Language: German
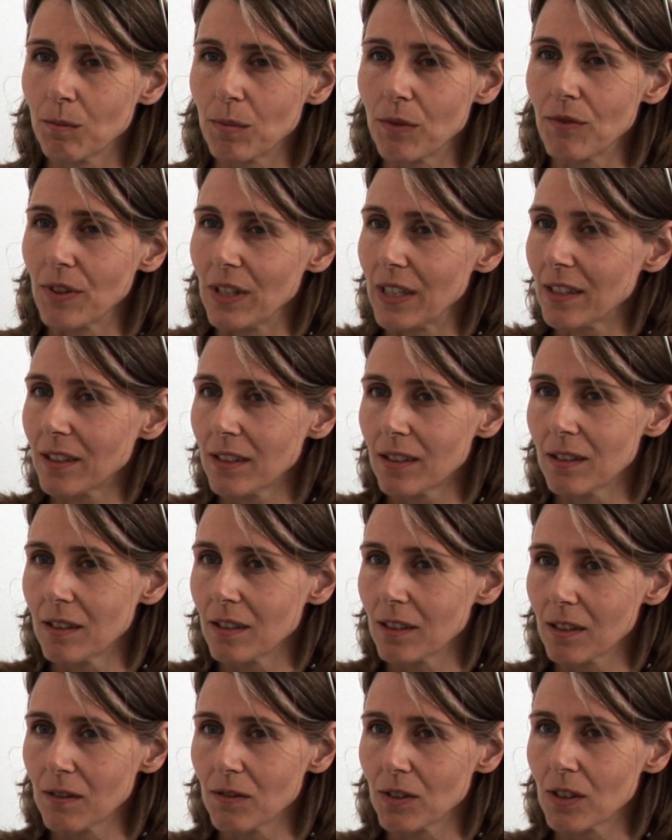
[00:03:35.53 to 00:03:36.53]
bewertet
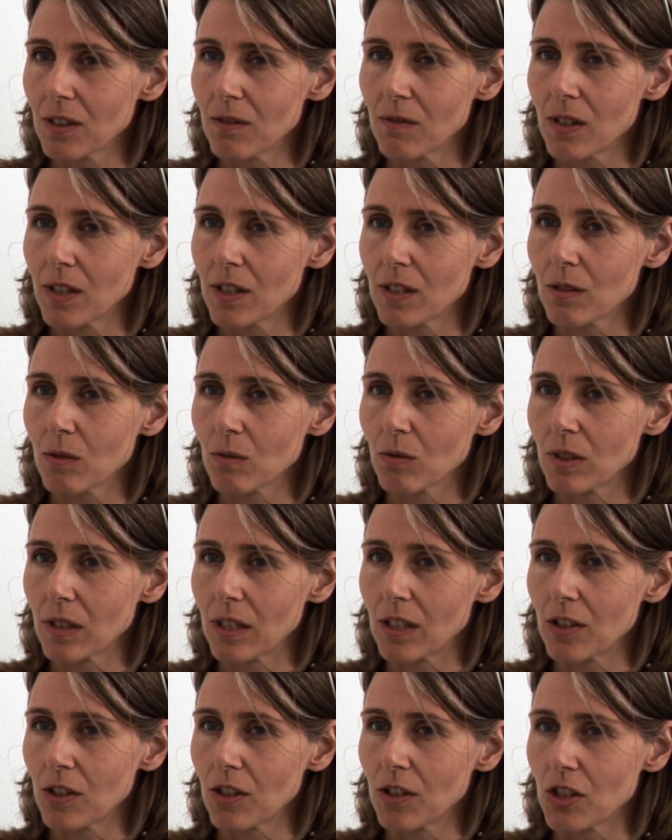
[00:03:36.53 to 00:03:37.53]
in gewisser Weise und
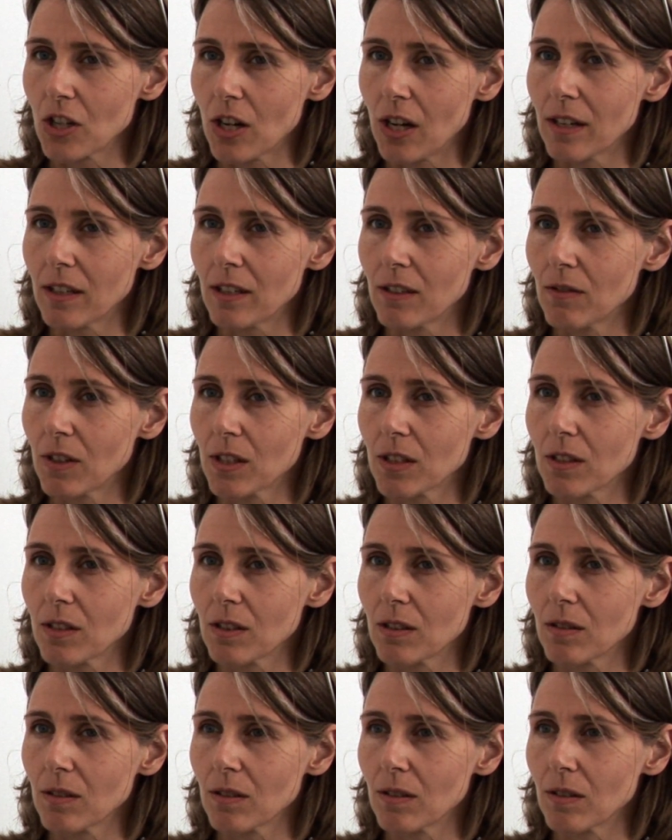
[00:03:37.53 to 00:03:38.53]
äh, entscheidet, was,
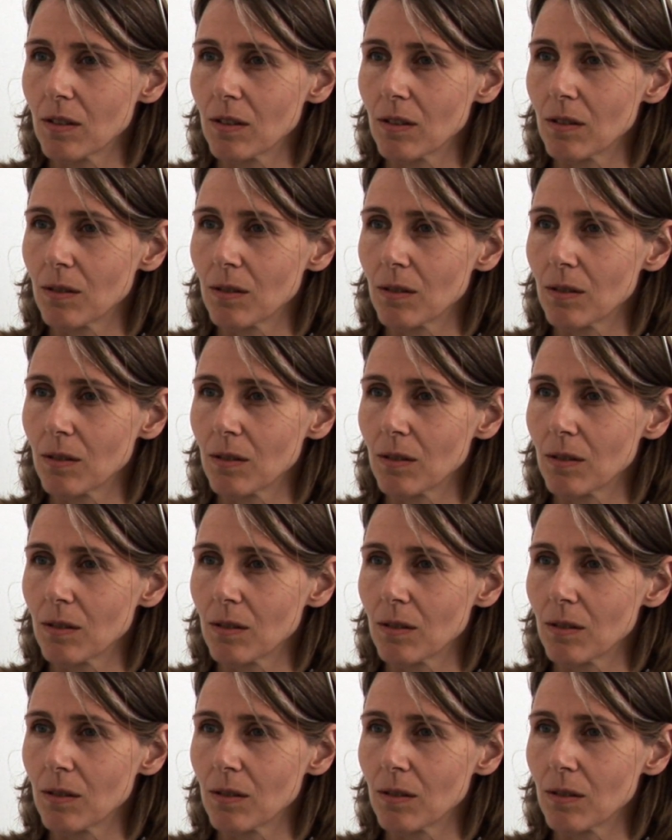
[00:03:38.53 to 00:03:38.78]
ist, äh,